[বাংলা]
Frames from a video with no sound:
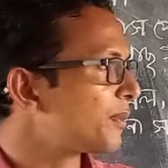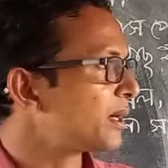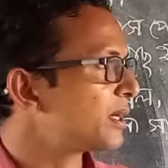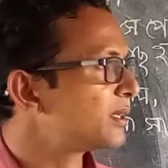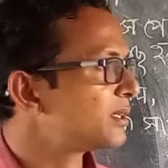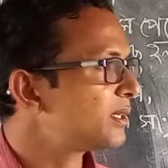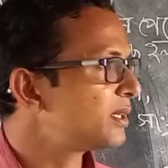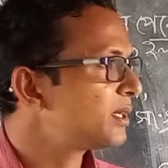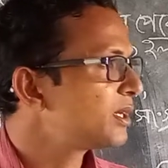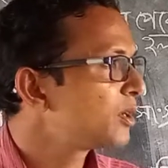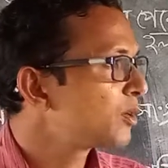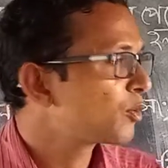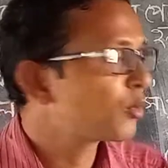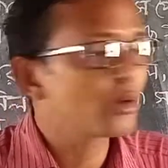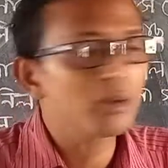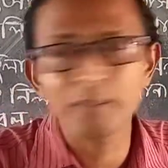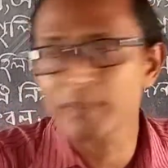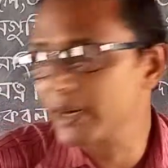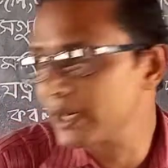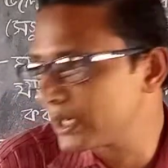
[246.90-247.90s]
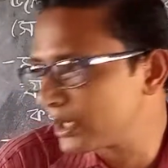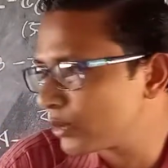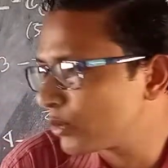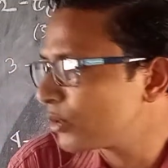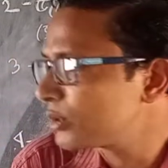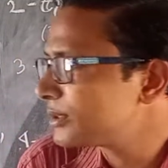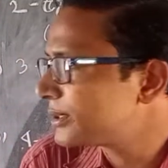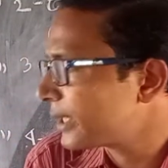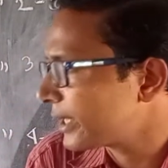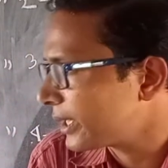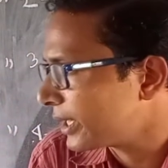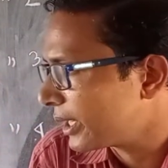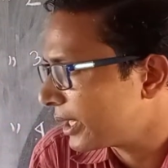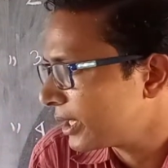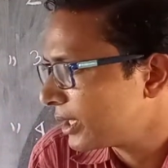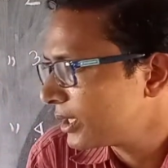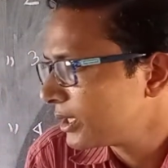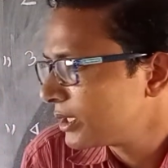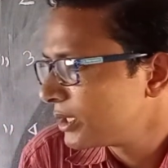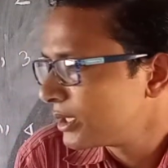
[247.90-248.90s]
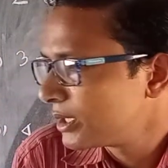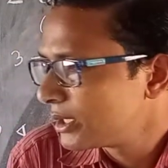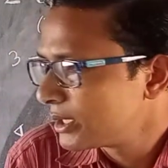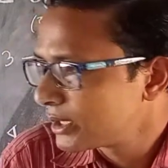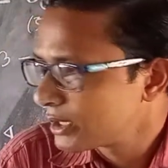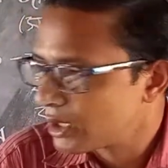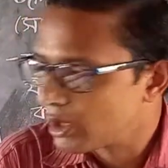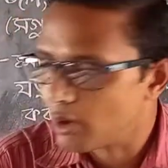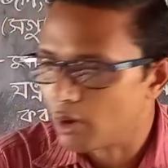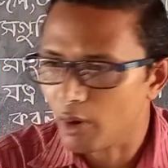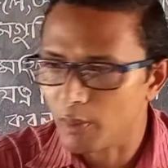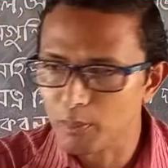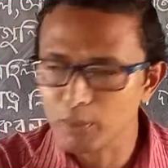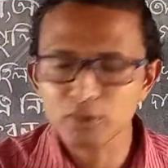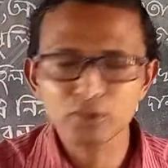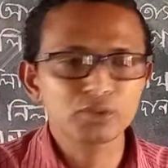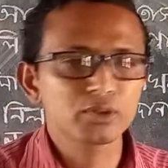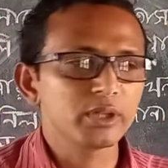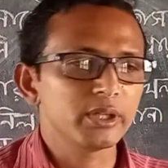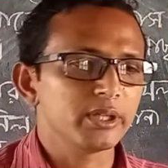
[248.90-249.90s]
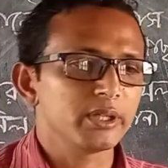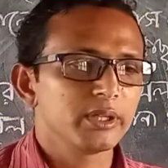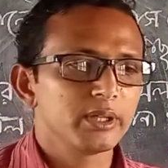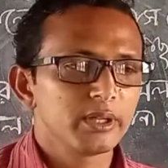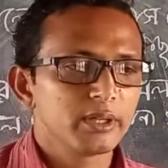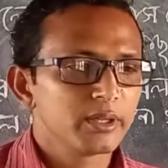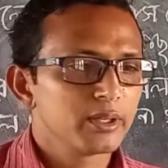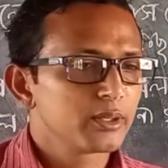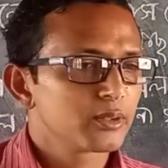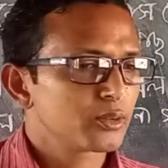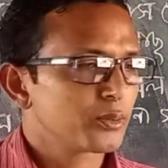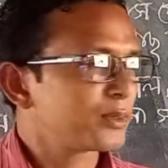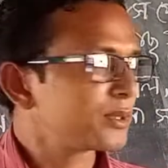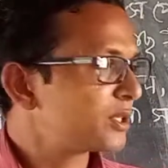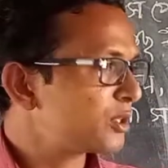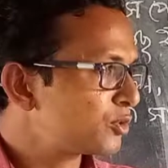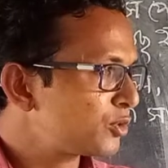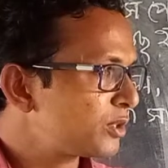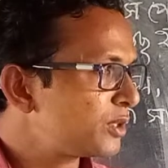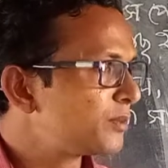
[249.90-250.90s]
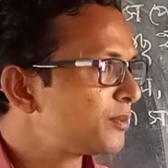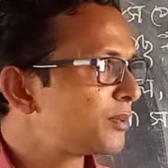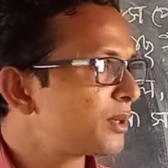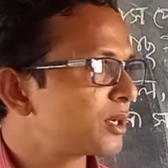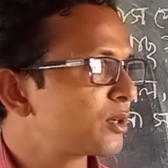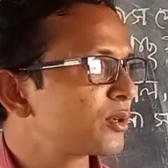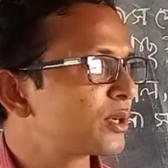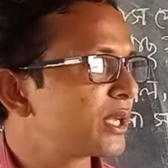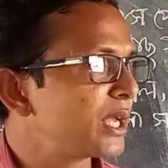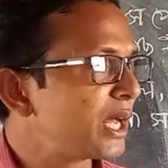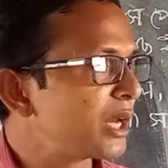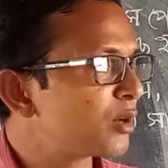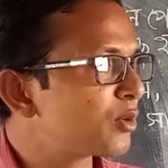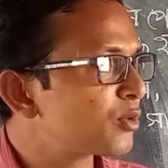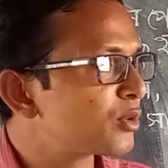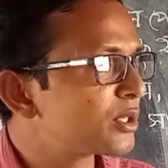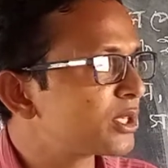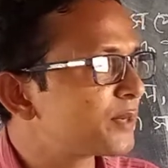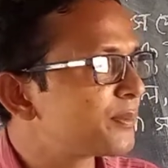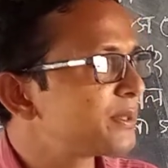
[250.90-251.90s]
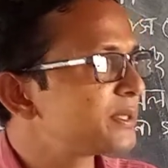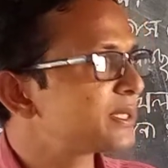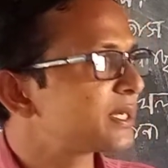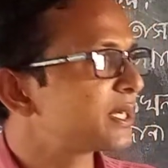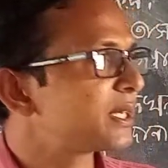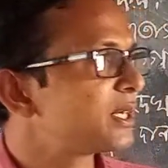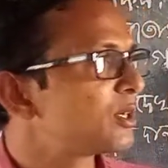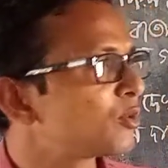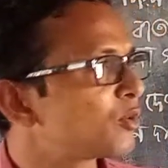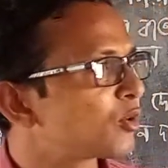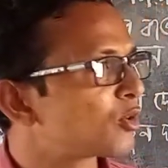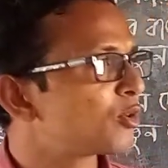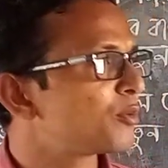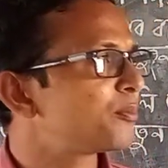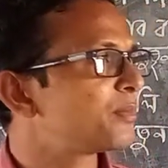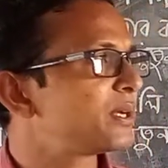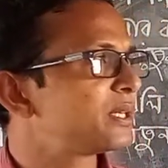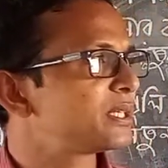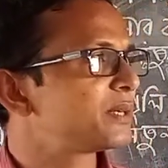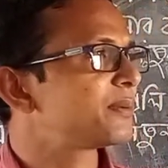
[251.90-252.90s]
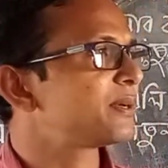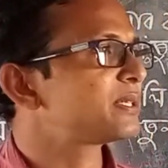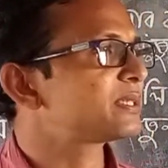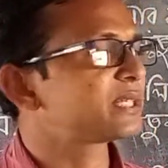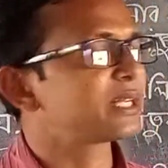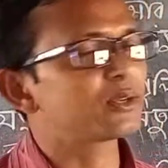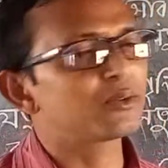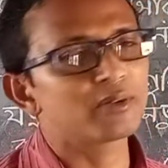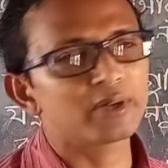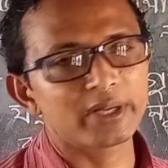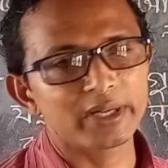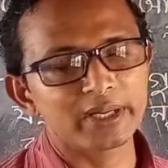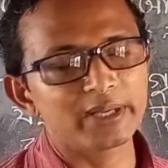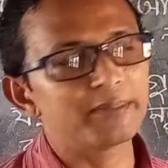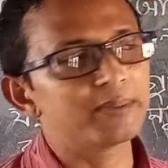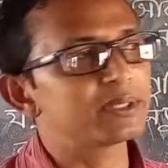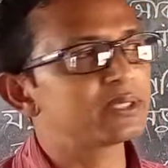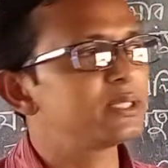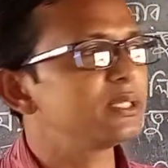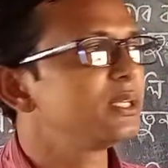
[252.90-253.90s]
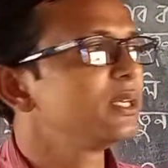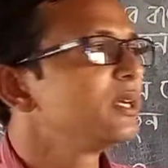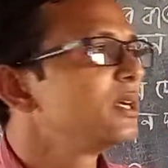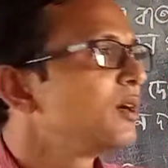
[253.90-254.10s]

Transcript: মাটিতে কোন মাটি কোন জায়গা না অবশ্যই তোমাদের যদি একটু খেয়াল করে দেখবে যেখানে নরম ভেজা মাটি সেইখানেই বেশি